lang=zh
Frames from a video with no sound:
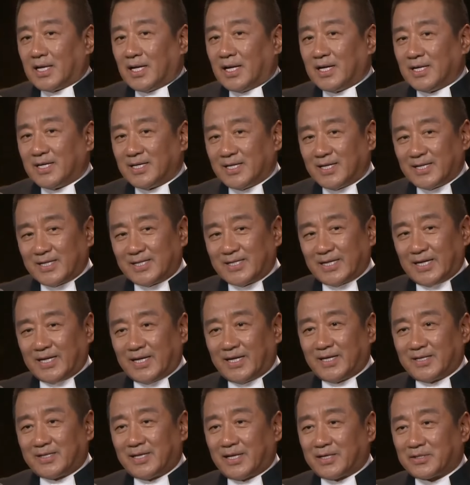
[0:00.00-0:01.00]
呃，
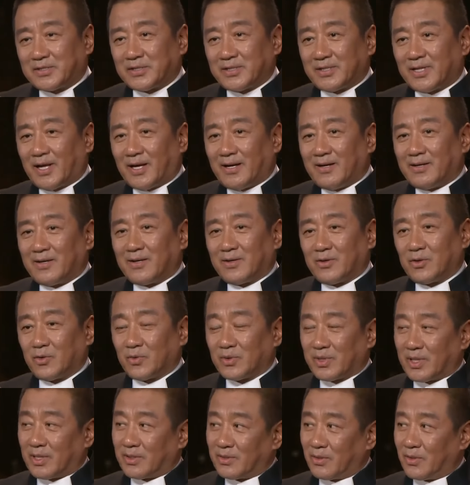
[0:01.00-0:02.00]
这这次呢，
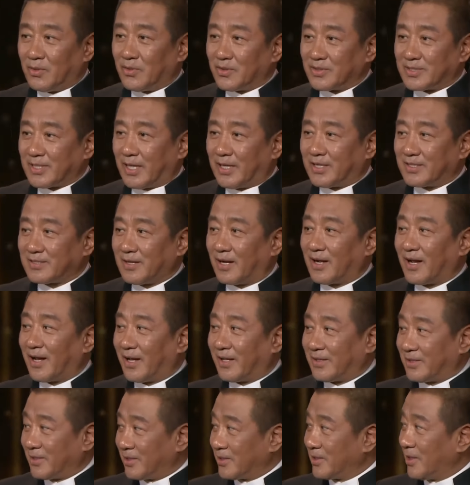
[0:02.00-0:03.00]
又能够在上
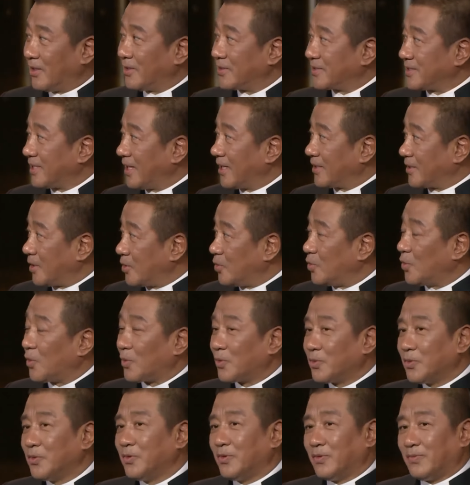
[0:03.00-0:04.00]
海得到这样的
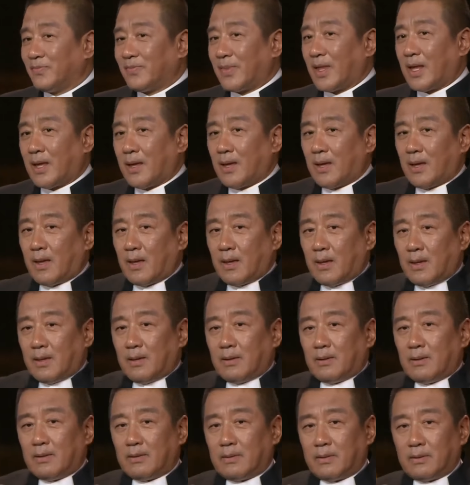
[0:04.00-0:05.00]
荣誉，
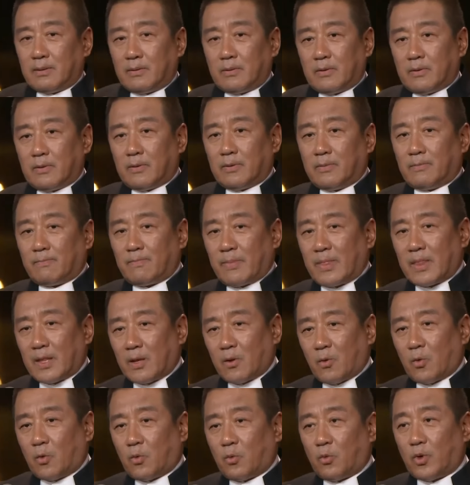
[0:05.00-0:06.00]
呃，
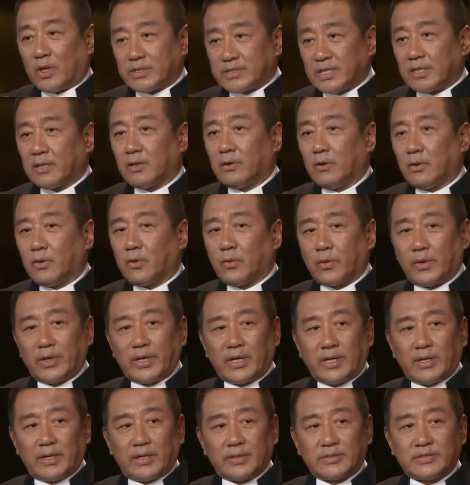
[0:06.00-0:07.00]
我今后
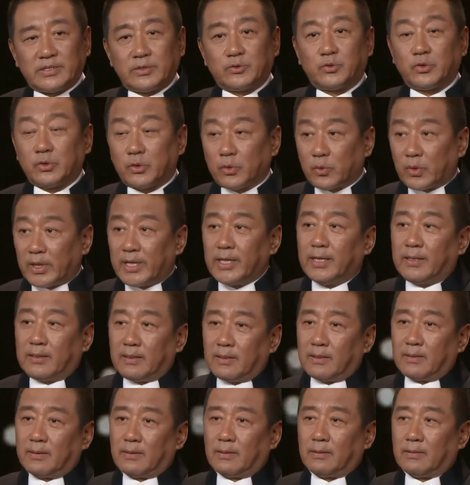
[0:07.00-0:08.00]
会继续努力，
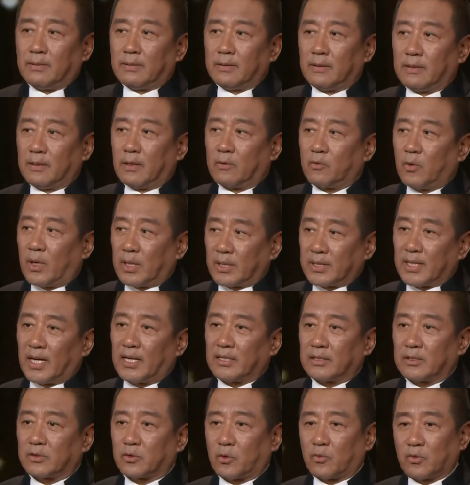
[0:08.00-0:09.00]
和广
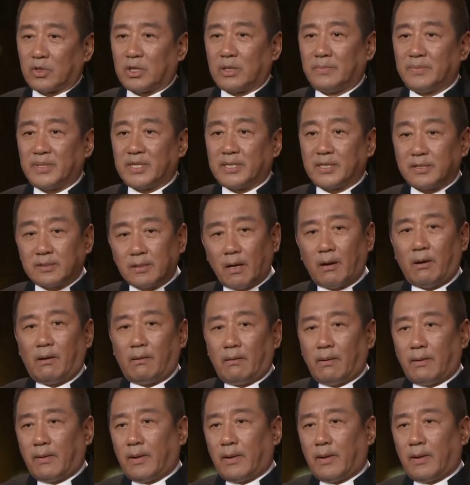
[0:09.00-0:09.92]
大的同仁们一道，